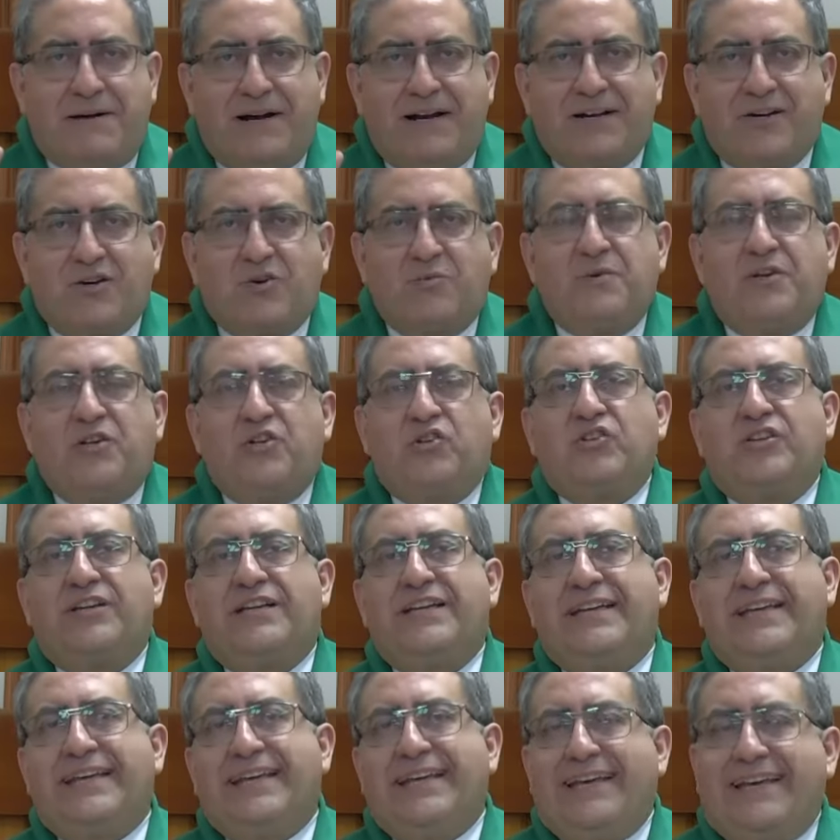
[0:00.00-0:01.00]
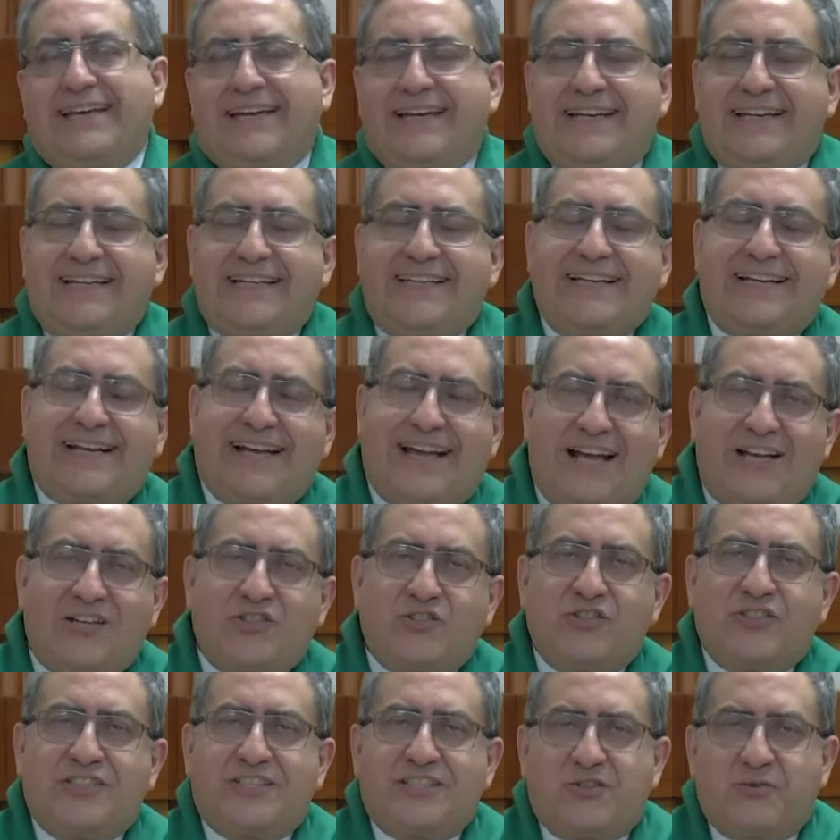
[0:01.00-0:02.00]
comieron, en este caso
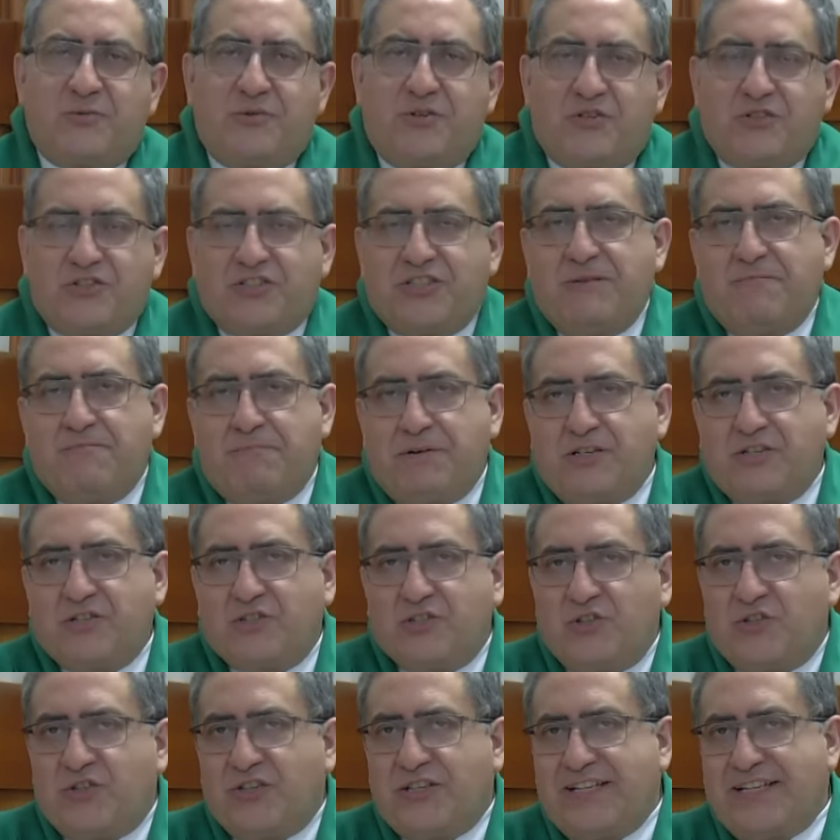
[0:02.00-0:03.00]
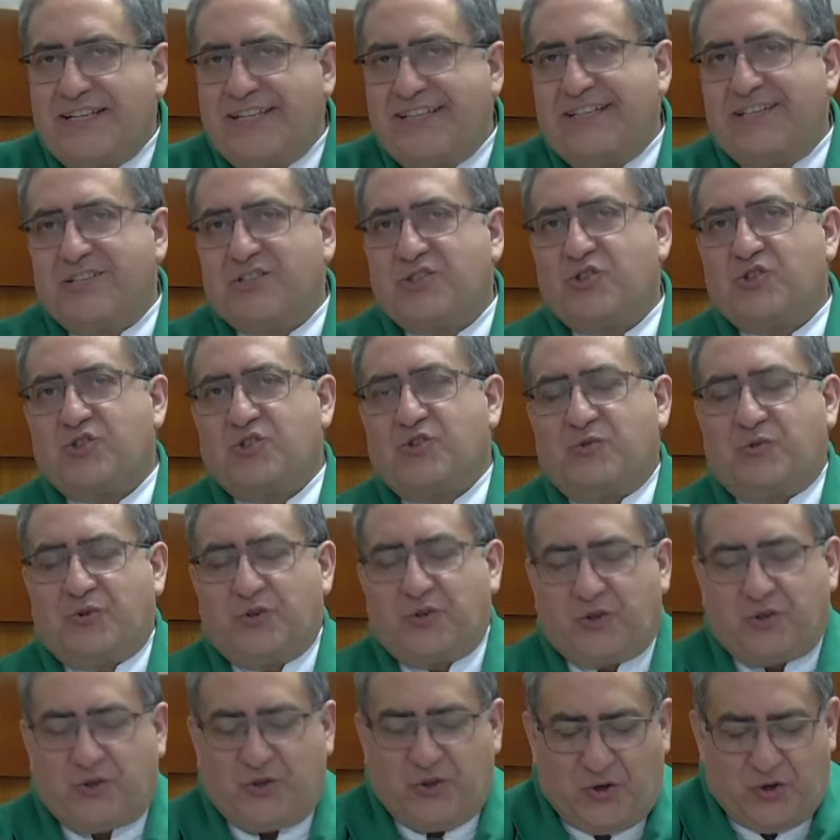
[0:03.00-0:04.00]
dice, comieron 100 personas y eso sobró
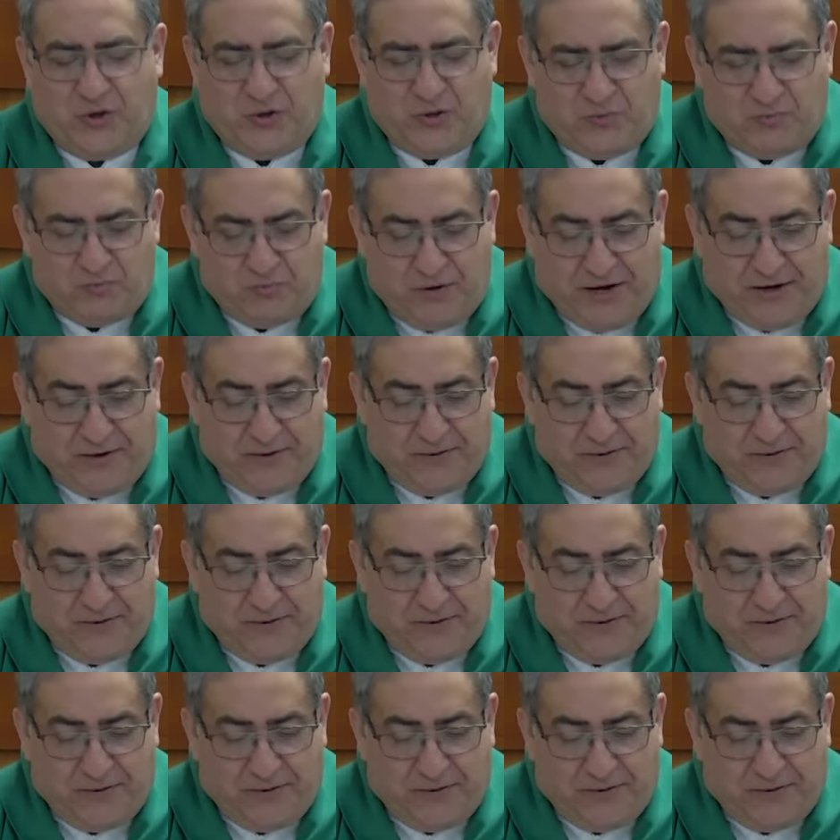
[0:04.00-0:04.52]
todo. Bueno.